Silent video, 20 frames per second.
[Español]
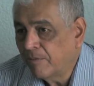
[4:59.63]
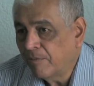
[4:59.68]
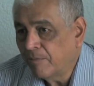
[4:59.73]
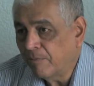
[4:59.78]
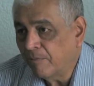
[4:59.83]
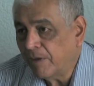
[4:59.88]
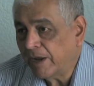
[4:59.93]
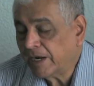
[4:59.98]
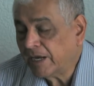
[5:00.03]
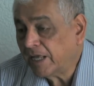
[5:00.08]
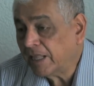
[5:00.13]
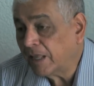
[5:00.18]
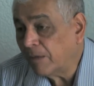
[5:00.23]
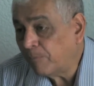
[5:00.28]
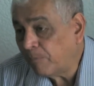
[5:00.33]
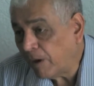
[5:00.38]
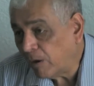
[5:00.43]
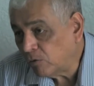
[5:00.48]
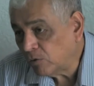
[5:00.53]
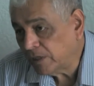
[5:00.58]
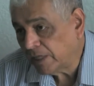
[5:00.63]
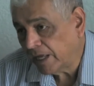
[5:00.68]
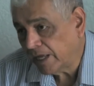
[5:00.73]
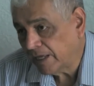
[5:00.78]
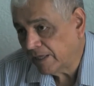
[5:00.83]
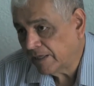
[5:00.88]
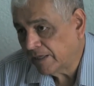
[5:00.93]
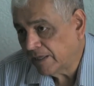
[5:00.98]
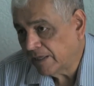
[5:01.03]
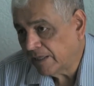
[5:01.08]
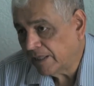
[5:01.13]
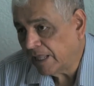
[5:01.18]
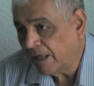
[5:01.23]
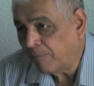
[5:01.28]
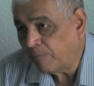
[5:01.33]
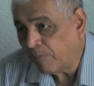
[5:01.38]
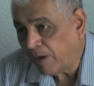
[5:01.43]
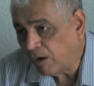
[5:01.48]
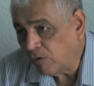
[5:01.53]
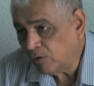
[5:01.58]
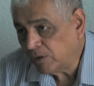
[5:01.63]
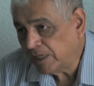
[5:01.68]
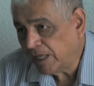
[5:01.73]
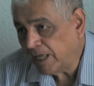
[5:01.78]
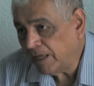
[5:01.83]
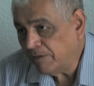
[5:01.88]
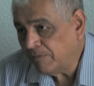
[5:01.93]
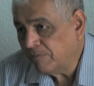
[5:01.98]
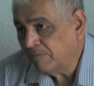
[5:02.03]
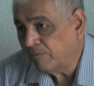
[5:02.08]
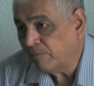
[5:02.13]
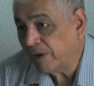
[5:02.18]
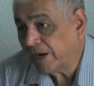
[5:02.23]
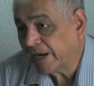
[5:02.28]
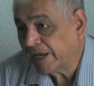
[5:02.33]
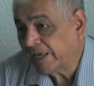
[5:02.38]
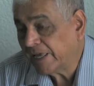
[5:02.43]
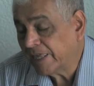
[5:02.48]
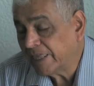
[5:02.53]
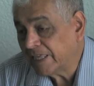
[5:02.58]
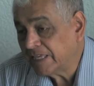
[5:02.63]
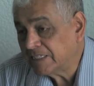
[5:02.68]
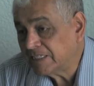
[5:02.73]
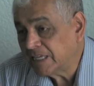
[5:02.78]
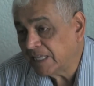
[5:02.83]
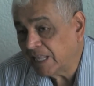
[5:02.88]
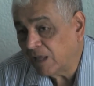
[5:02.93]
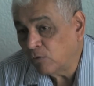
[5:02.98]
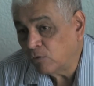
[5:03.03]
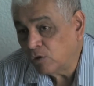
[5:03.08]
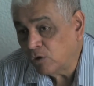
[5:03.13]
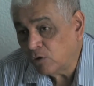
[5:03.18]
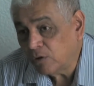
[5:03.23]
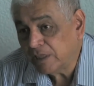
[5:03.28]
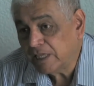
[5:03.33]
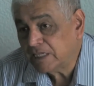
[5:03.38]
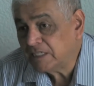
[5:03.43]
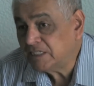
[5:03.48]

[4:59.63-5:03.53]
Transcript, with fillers: marca la pauta, la pauta para que desde la unión de